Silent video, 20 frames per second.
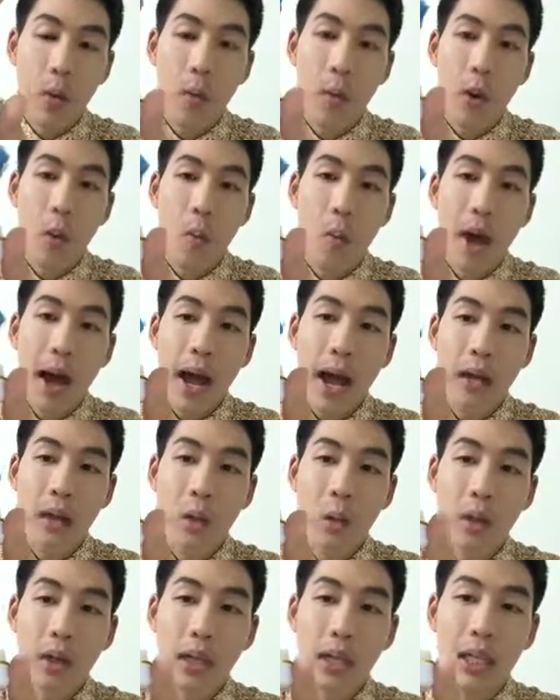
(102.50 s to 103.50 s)
บางคนบอกว่า
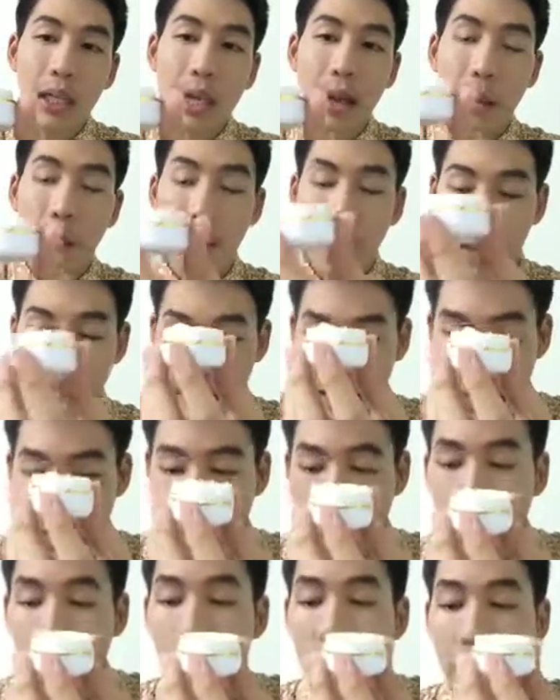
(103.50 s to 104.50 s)
ตัวนี้เนี่ยมันเห
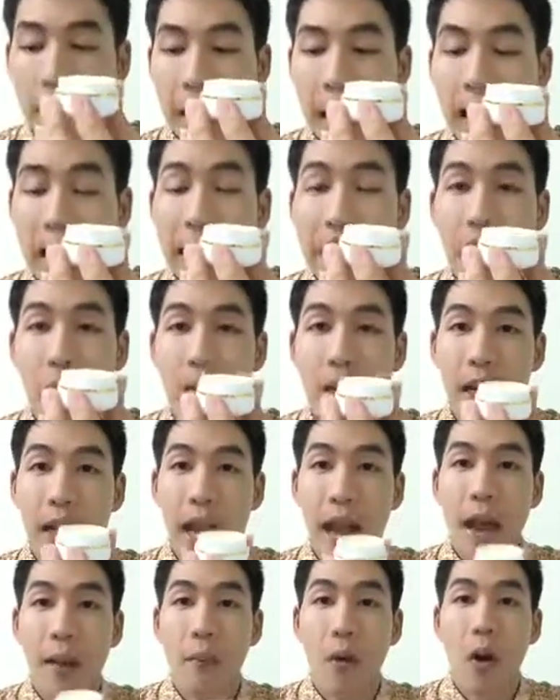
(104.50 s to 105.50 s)
นียว ถ้าเหนียว
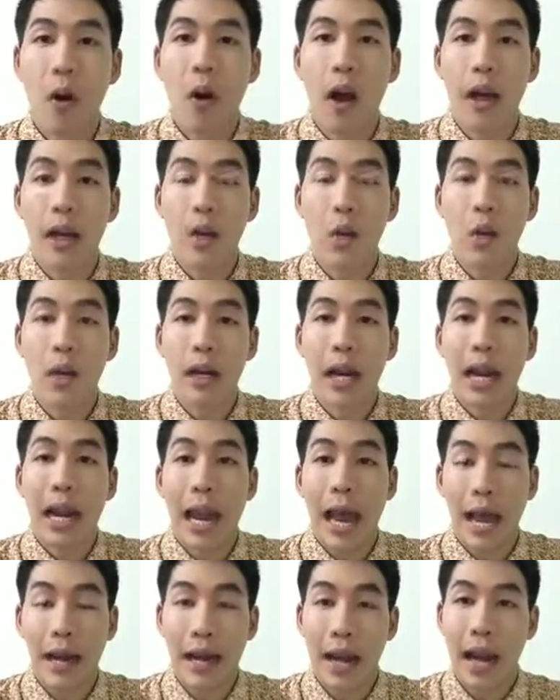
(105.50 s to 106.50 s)
นะครับ ก็ให้คุณ
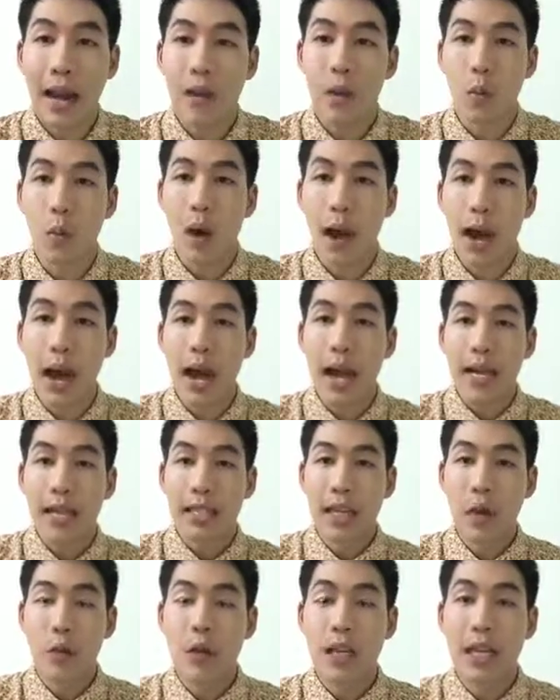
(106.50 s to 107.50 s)
นั้นล้างหน้าหรือว่า
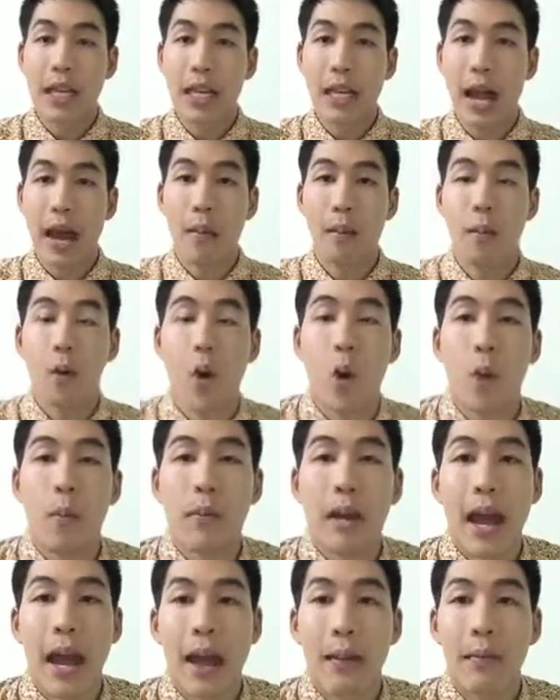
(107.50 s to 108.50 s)
ใช้วิธีการพร
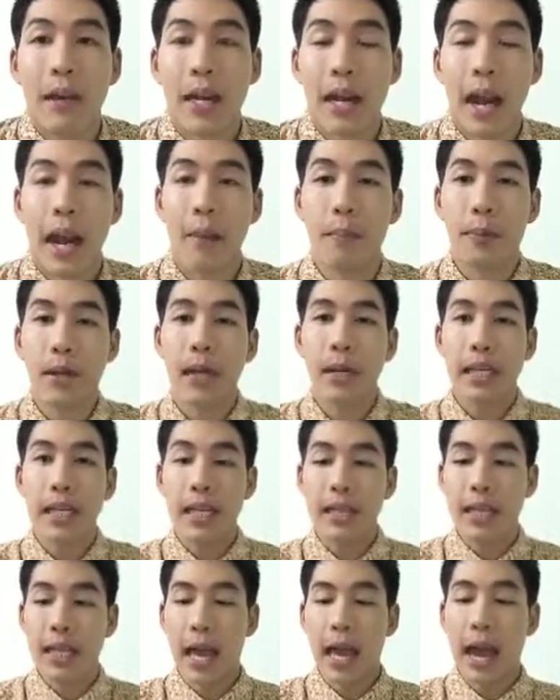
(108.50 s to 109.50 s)
มน้ำนะครับ เพื่อ
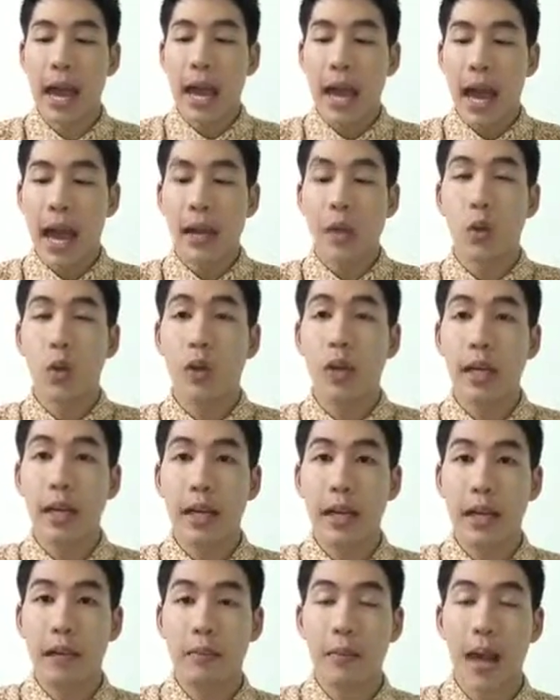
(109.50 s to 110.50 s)
ที่จะให้ตัว
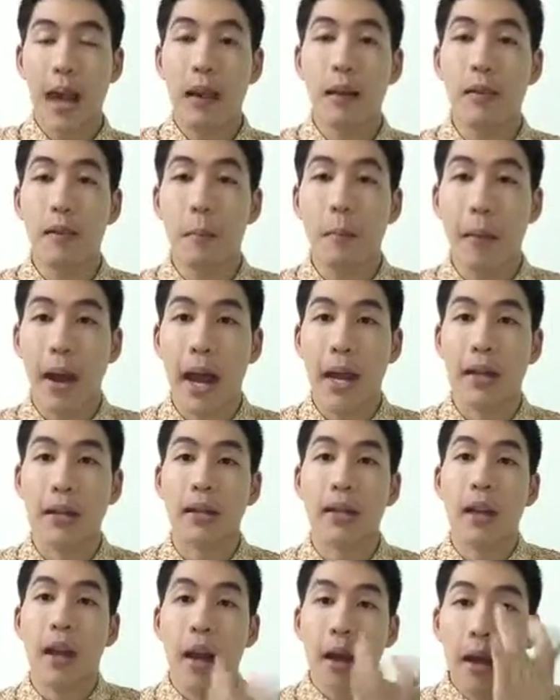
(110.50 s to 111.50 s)
เนื้อครีมนั้นมัน
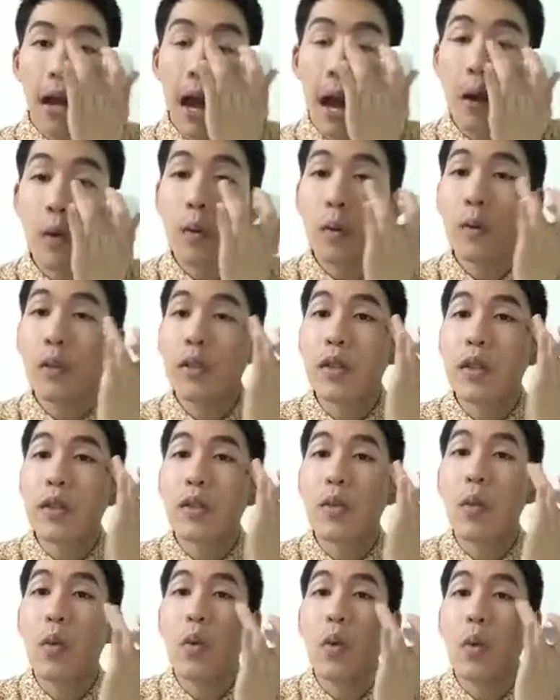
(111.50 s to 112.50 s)
เข้า
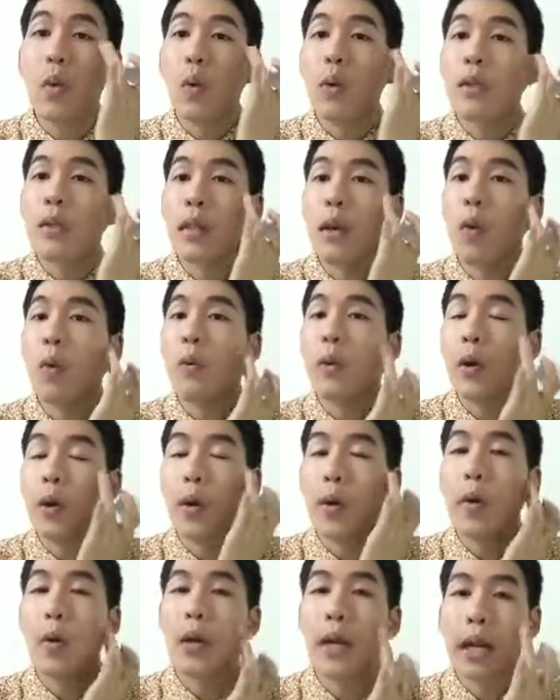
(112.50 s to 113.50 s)
สู่เซลล์
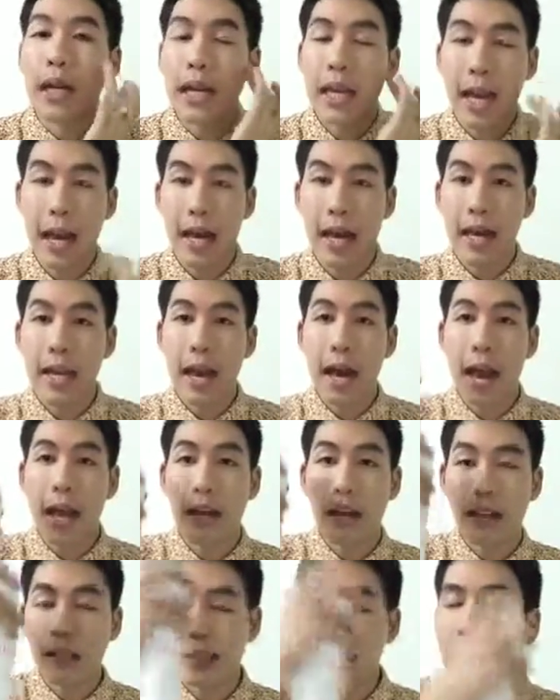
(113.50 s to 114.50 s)
ผิวของคุณนั้นได้อย่างง่าย
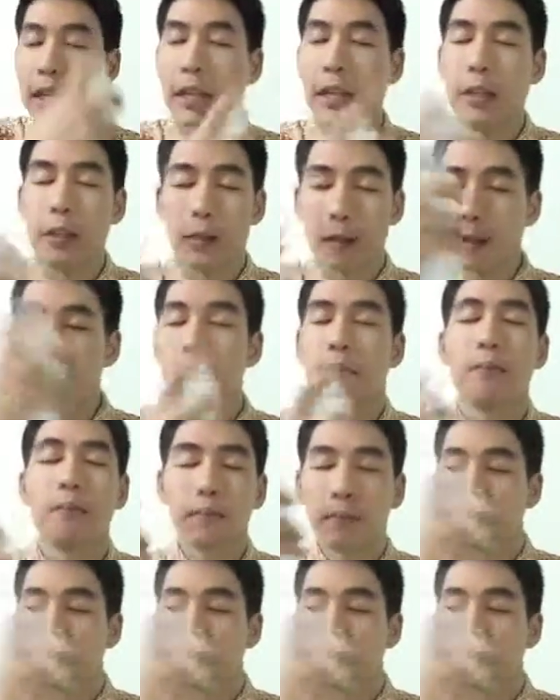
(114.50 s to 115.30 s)
ดายก็ฉีด